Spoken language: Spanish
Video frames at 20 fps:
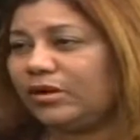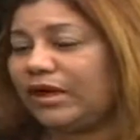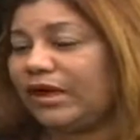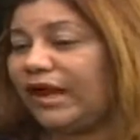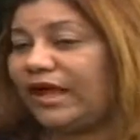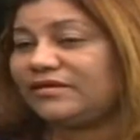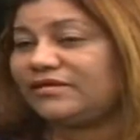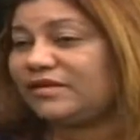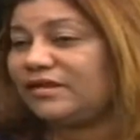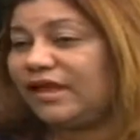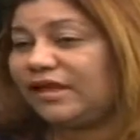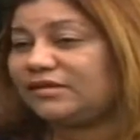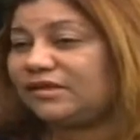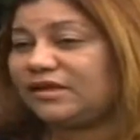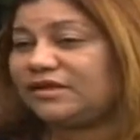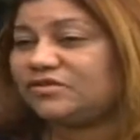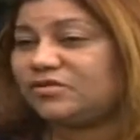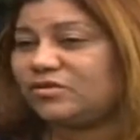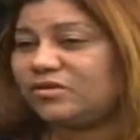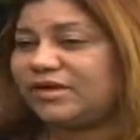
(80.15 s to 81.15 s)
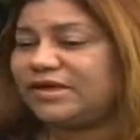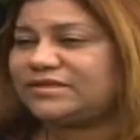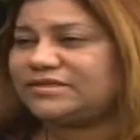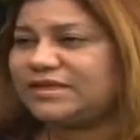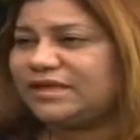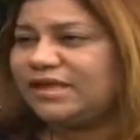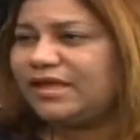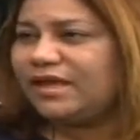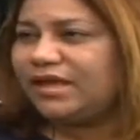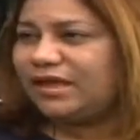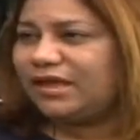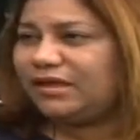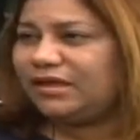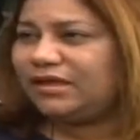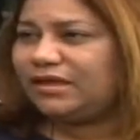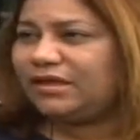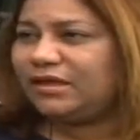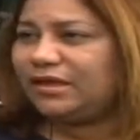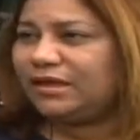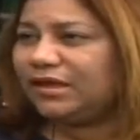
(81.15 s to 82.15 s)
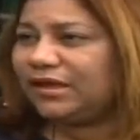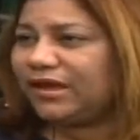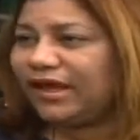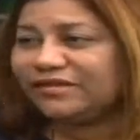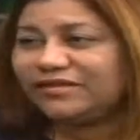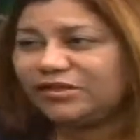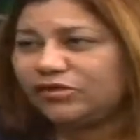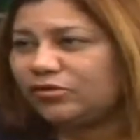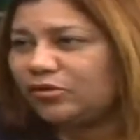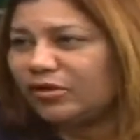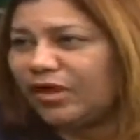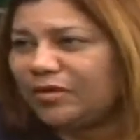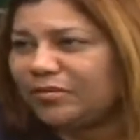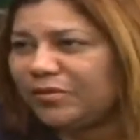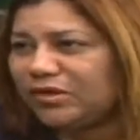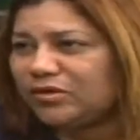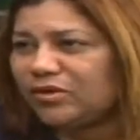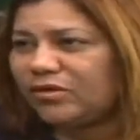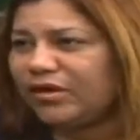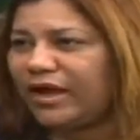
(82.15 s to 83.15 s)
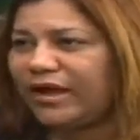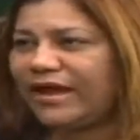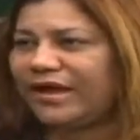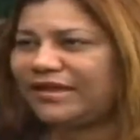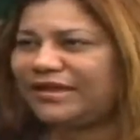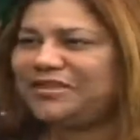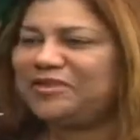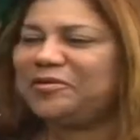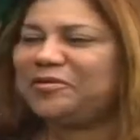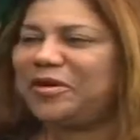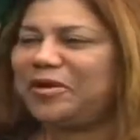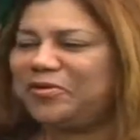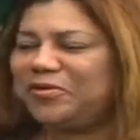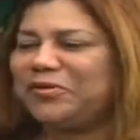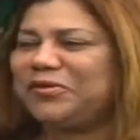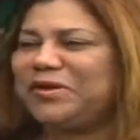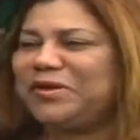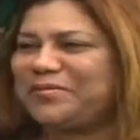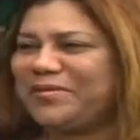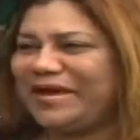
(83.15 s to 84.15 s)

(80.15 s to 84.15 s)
clases de tres horas y casi todas me tocan aquí debajo de una